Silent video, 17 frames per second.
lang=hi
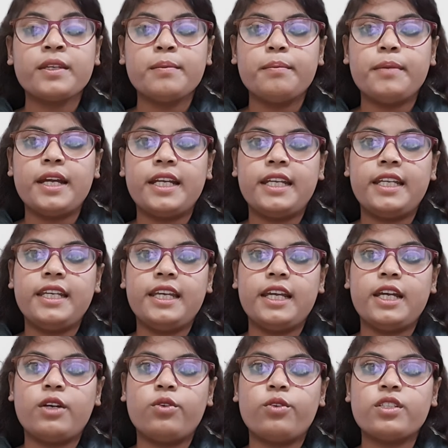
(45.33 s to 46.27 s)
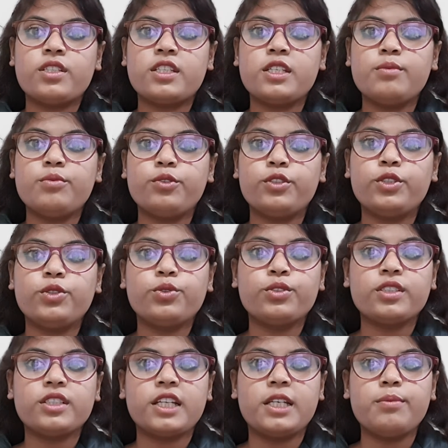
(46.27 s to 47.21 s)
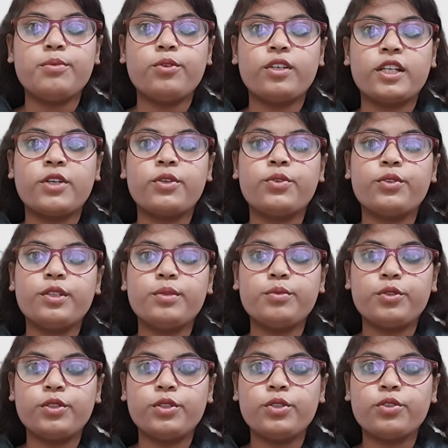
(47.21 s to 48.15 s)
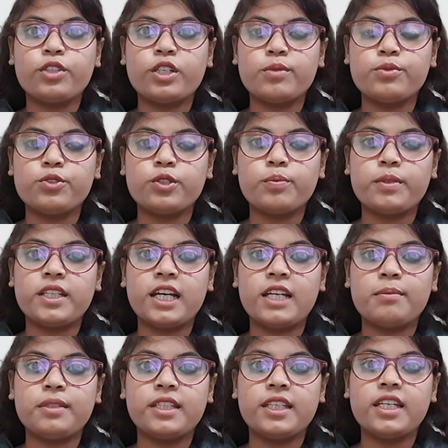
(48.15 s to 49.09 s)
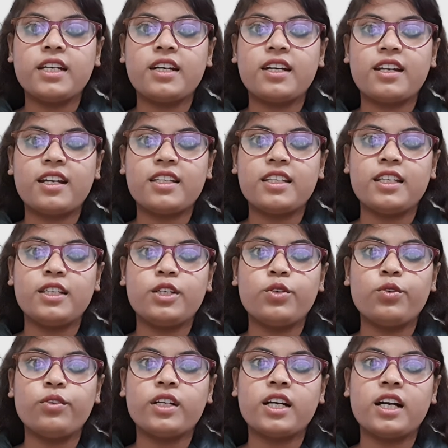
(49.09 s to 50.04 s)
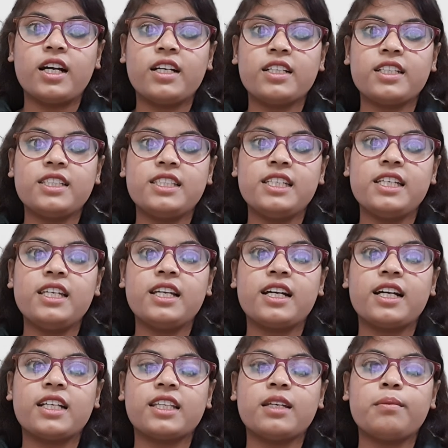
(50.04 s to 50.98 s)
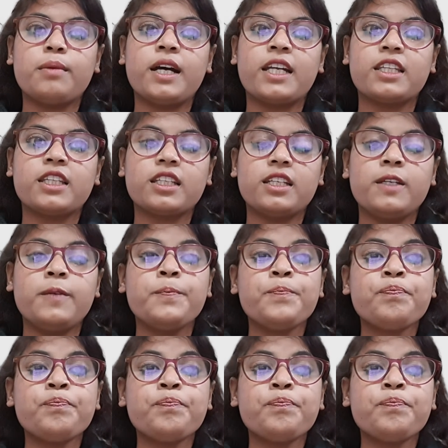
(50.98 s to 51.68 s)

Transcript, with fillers: बैठी है और श्री मोदी कुछ नहीं बोल रहे उन्होंने मोदी को कमजोर प्रधानमंत्री करार देते हुए कहा कि चीन लगातार भारत की